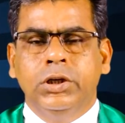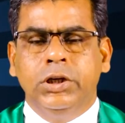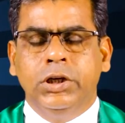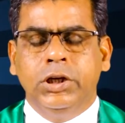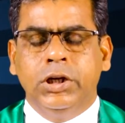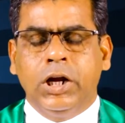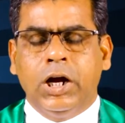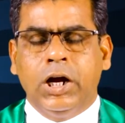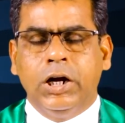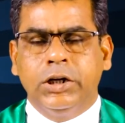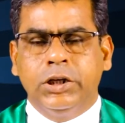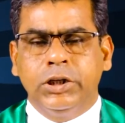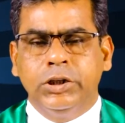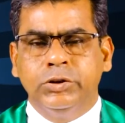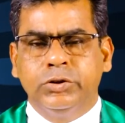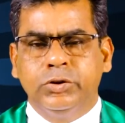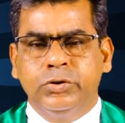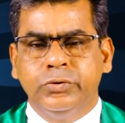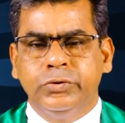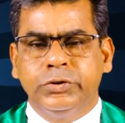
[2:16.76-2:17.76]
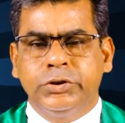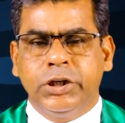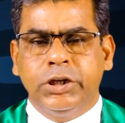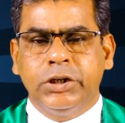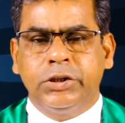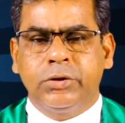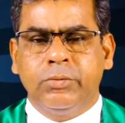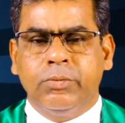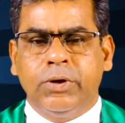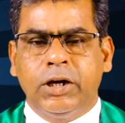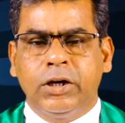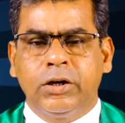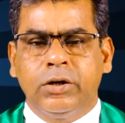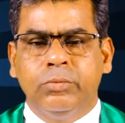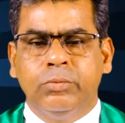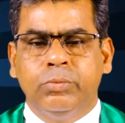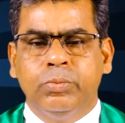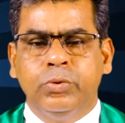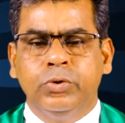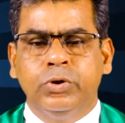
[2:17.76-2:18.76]
ఈనాటి సువిశేష
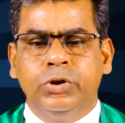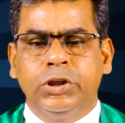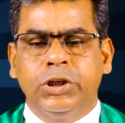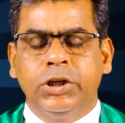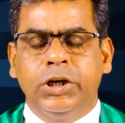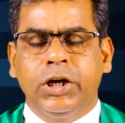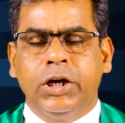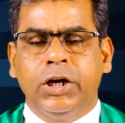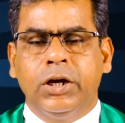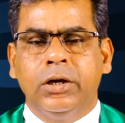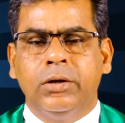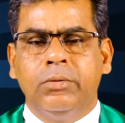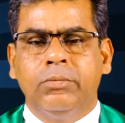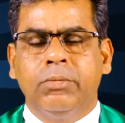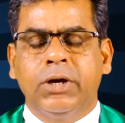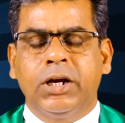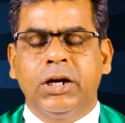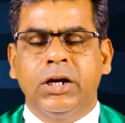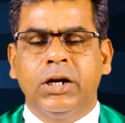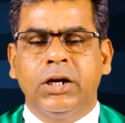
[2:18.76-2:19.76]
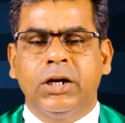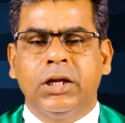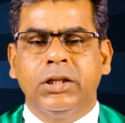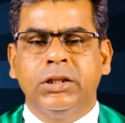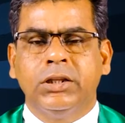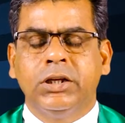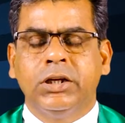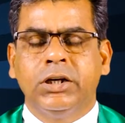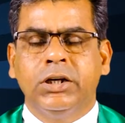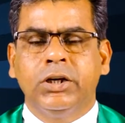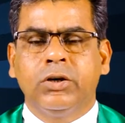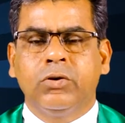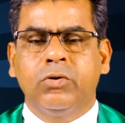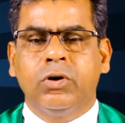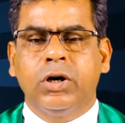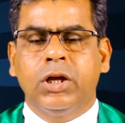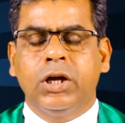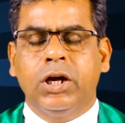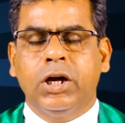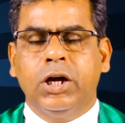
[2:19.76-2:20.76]
భాగం పూర్తిగా మనల్ని అందరినీ
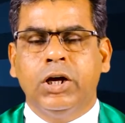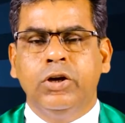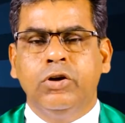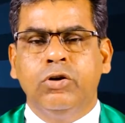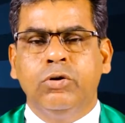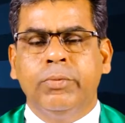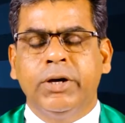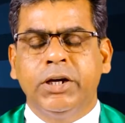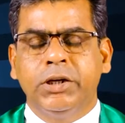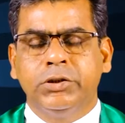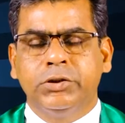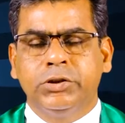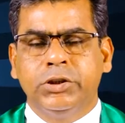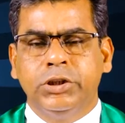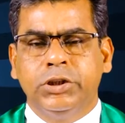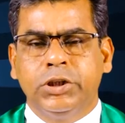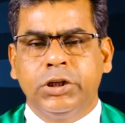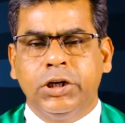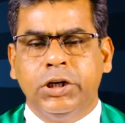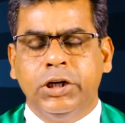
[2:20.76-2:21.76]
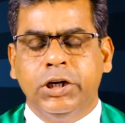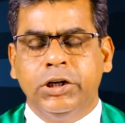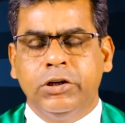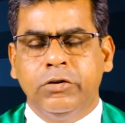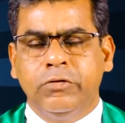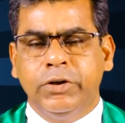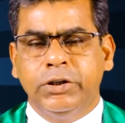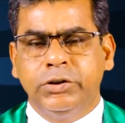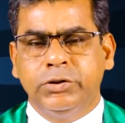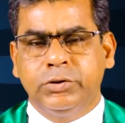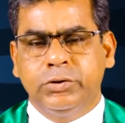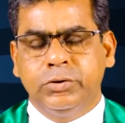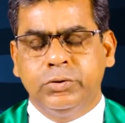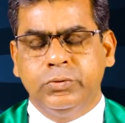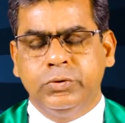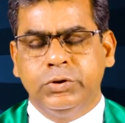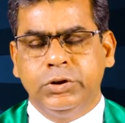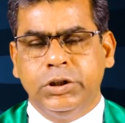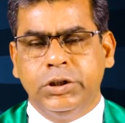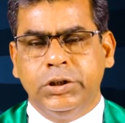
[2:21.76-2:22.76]
కూడా అయోమయ స్థితికి నెట్టివేస్తూ
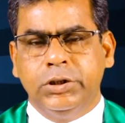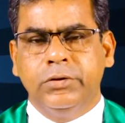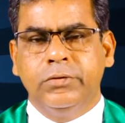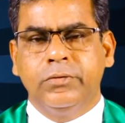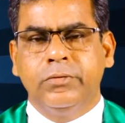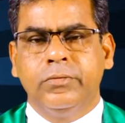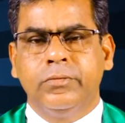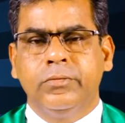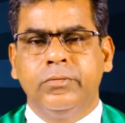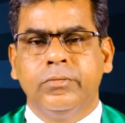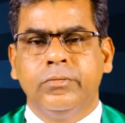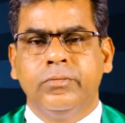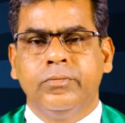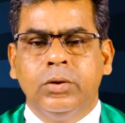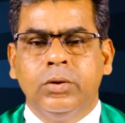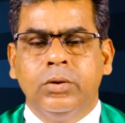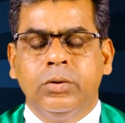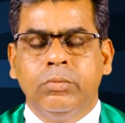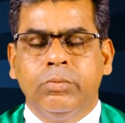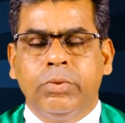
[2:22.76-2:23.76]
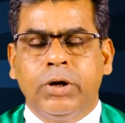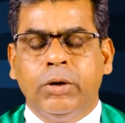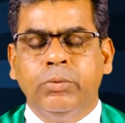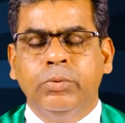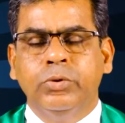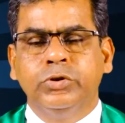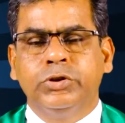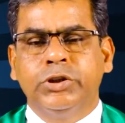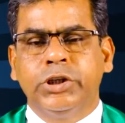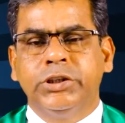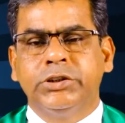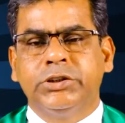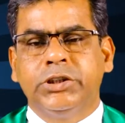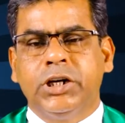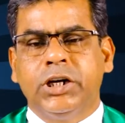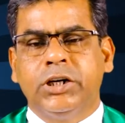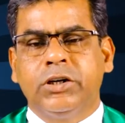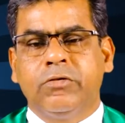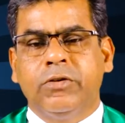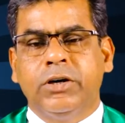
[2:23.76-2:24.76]
ఉంది ప్రభు
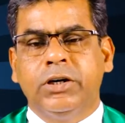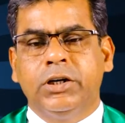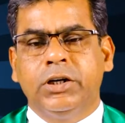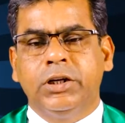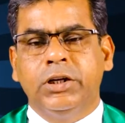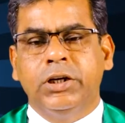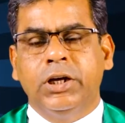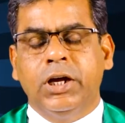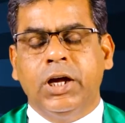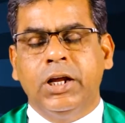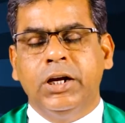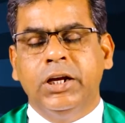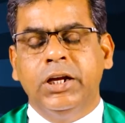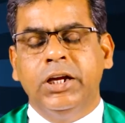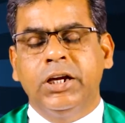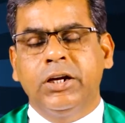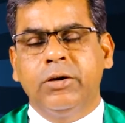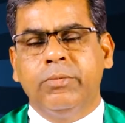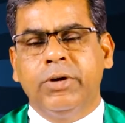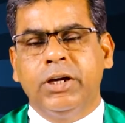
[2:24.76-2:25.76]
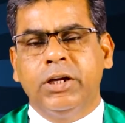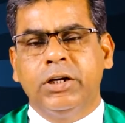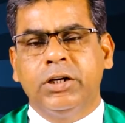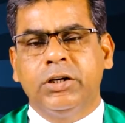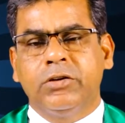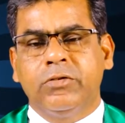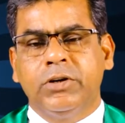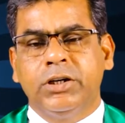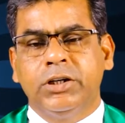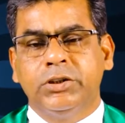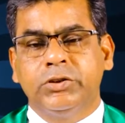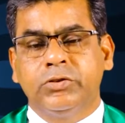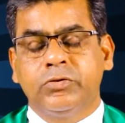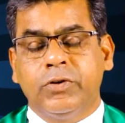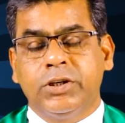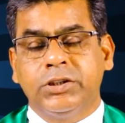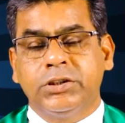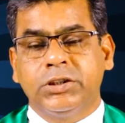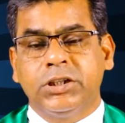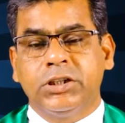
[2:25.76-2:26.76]
చేసినటువంటి అనేకమైనటువంటి
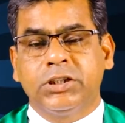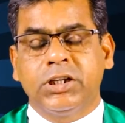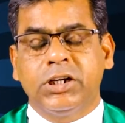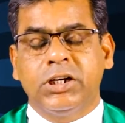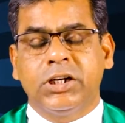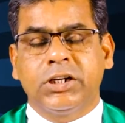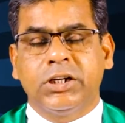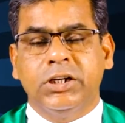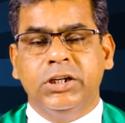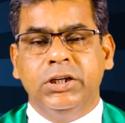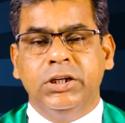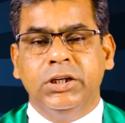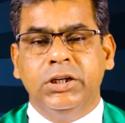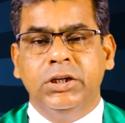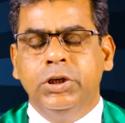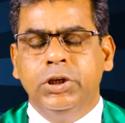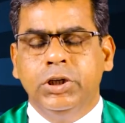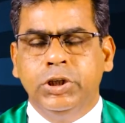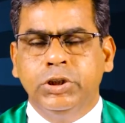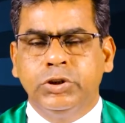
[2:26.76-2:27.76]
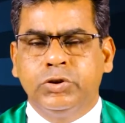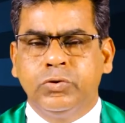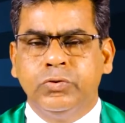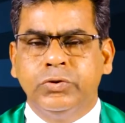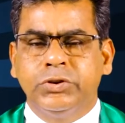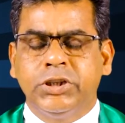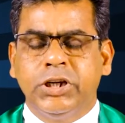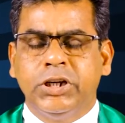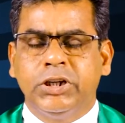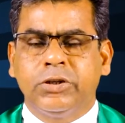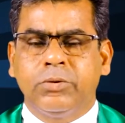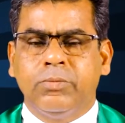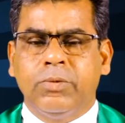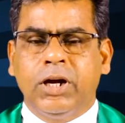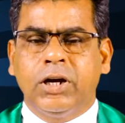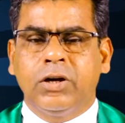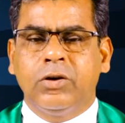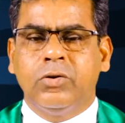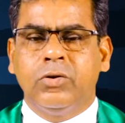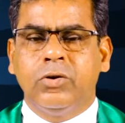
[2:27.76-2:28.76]
స్వస్థతలకి ఈ సువిశేష
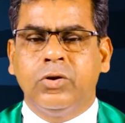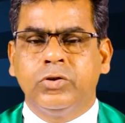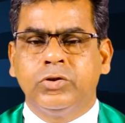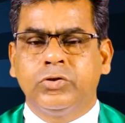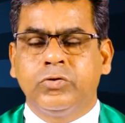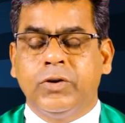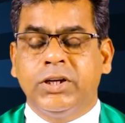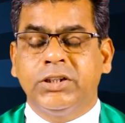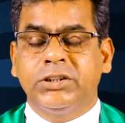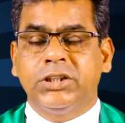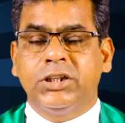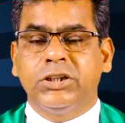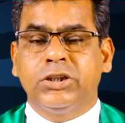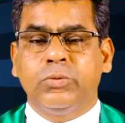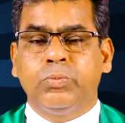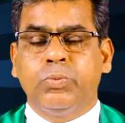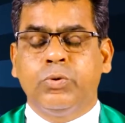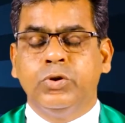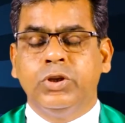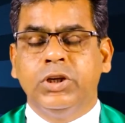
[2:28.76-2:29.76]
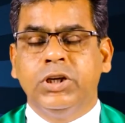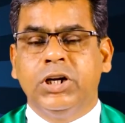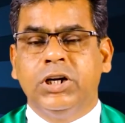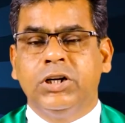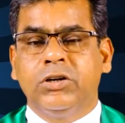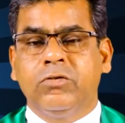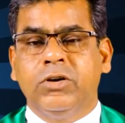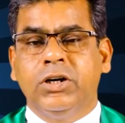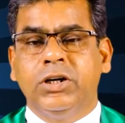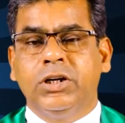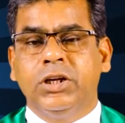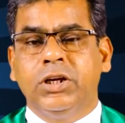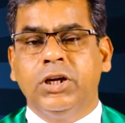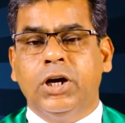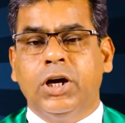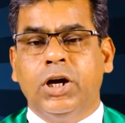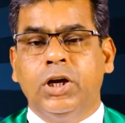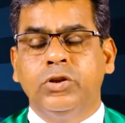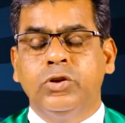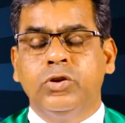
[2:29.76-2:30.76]
భాగంలో స్వస్థత పొందినటువంటి
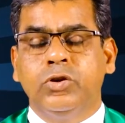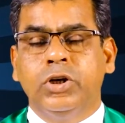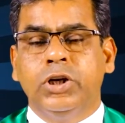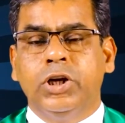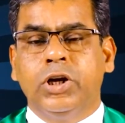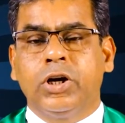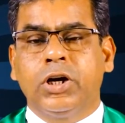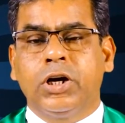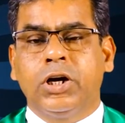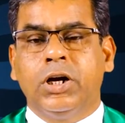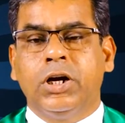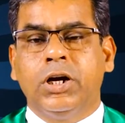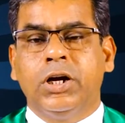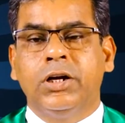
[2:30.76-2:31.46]
అంధుని యొక్క